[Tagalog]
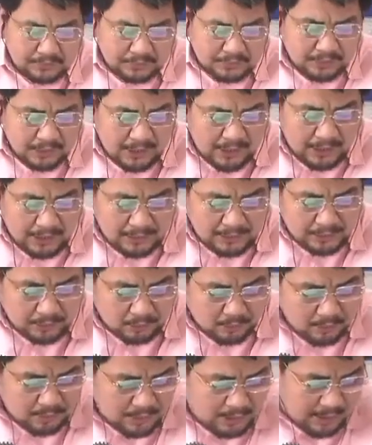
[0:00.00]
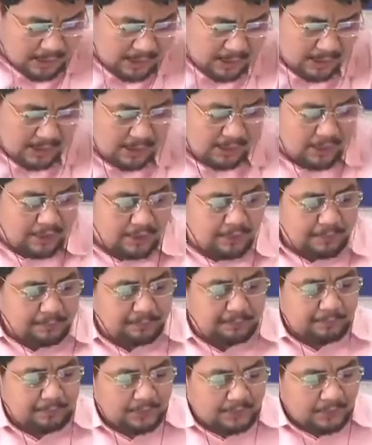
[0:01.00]
uh, itong uh,
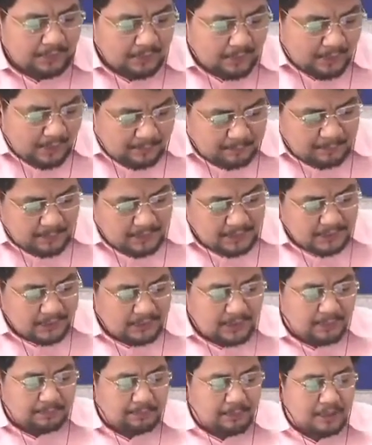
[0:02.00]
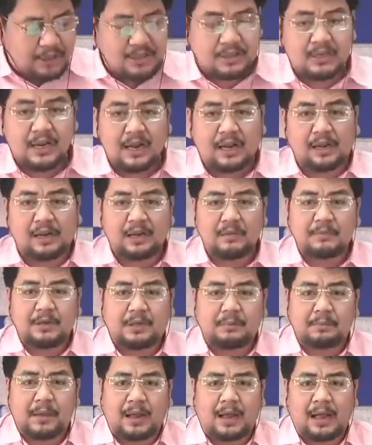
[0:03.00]
at visiting ports
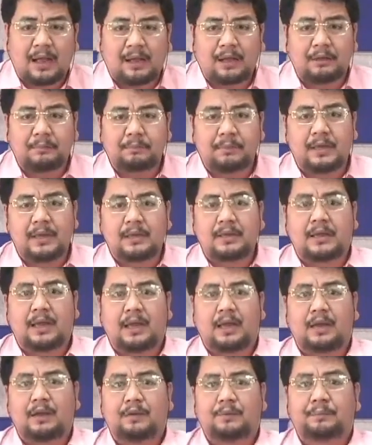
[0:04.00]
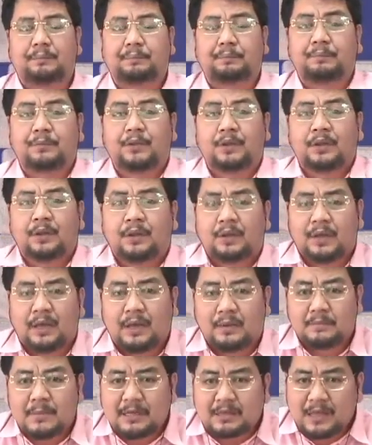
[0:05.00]
agreement mga kaibigan,
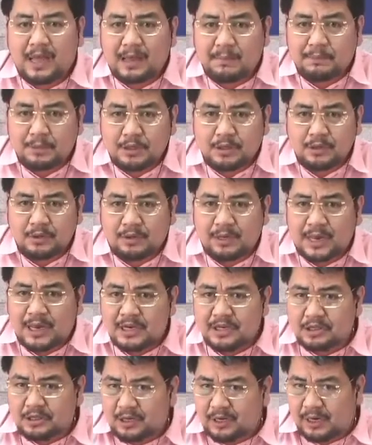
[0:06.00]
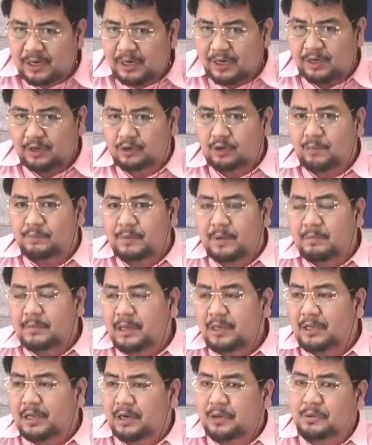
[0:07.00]
eh, matapos ang kansilahin kung
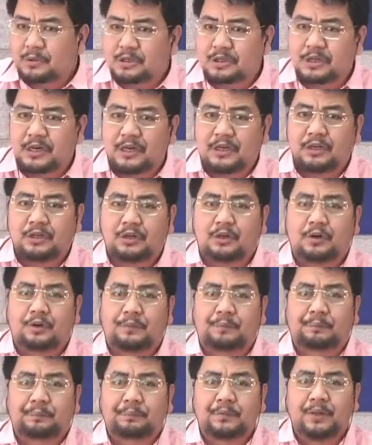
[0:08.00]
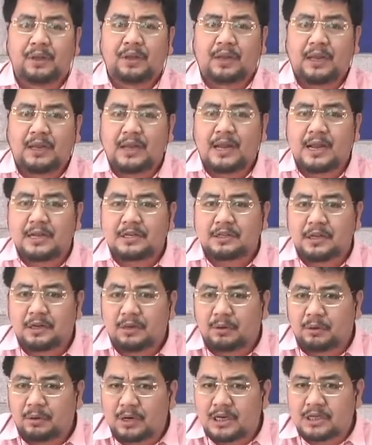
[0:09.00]
pamilyar ho sa inyo. Inansel
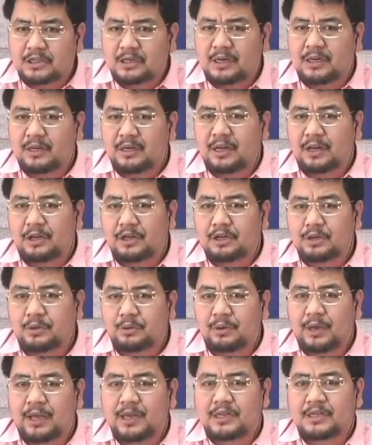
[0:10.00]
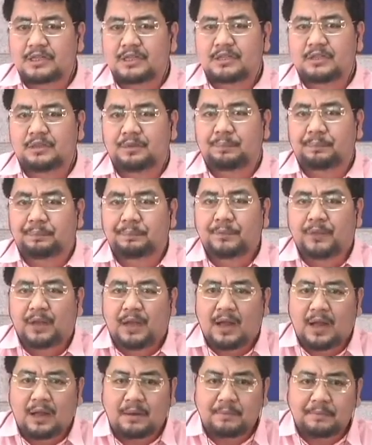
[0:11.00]
ho kasi ng US
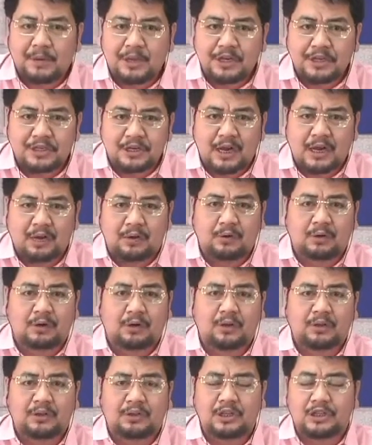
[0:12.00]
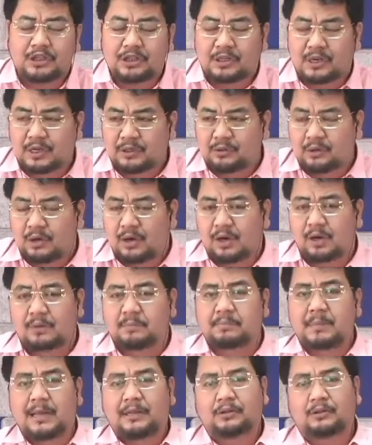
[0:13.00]
ang visa ho ni Senador
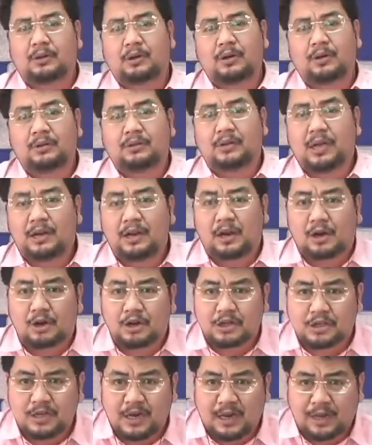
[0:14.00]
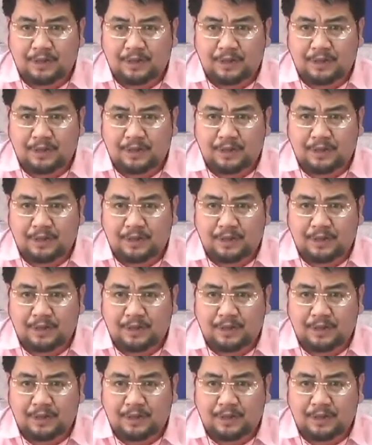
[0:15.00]
Bato de la Rosa.